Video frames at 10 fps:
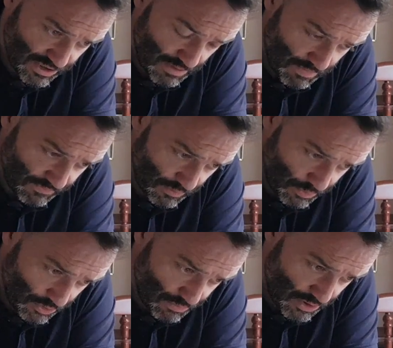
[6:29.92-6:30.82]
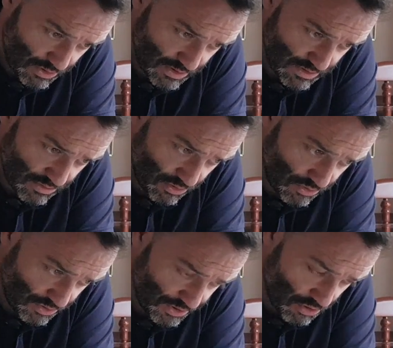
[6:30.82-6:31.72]
najprawdopodobniej to jest do,
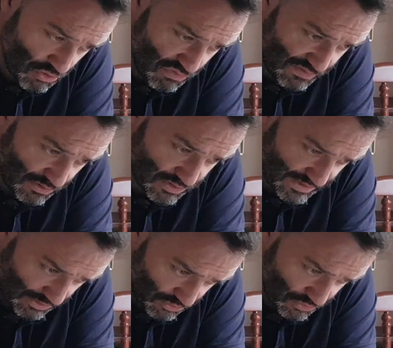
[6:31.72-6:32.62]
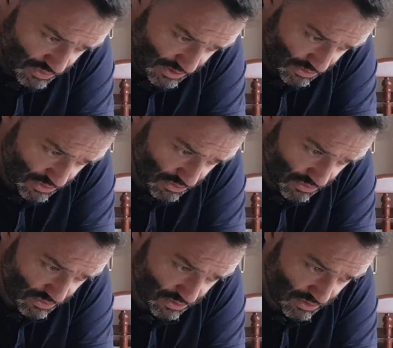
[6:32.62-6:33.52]
do tego głównego salonu, z tego
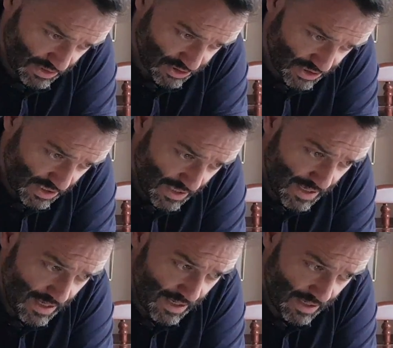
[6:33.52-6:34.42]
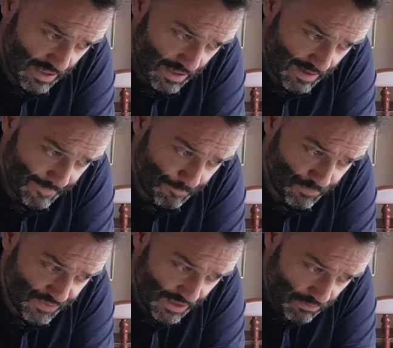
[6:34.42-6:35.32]
co kojarzę. E,
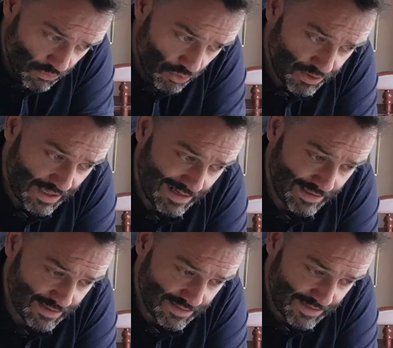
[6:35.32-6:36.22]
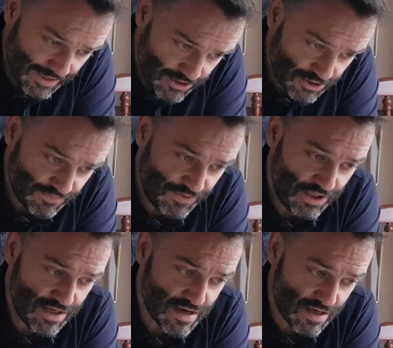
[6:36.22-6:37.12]
ten model, te
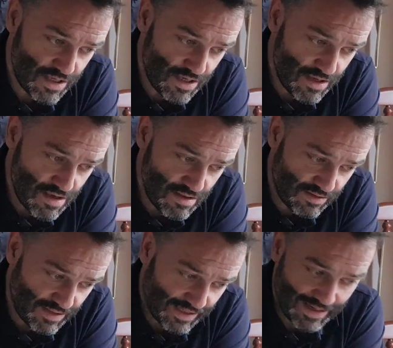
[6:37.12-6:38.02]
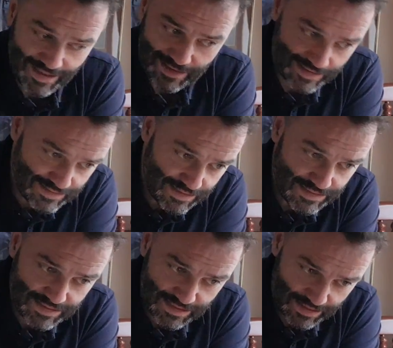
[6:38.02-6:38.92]
drzwi i taka
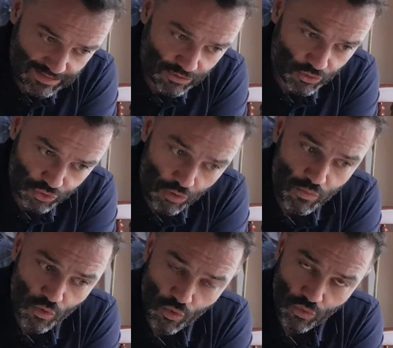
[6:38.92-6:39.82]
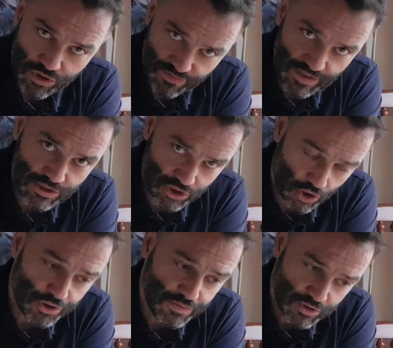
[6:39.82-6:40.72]
charakterystyka tego domku świadczy o
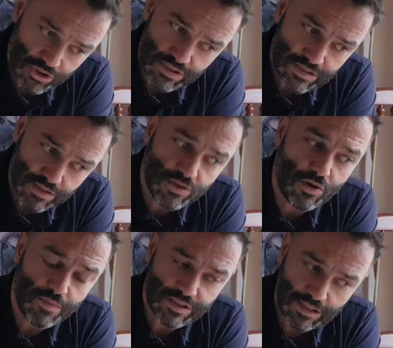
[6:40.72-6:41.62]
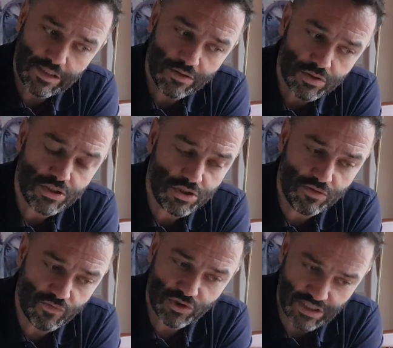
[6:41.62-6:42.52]
tym, że to jest domek taki dosyć dosyć
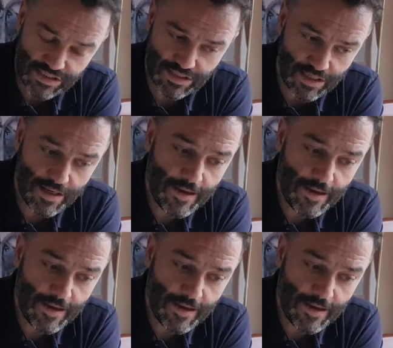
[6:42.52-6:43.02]
nowoczesny.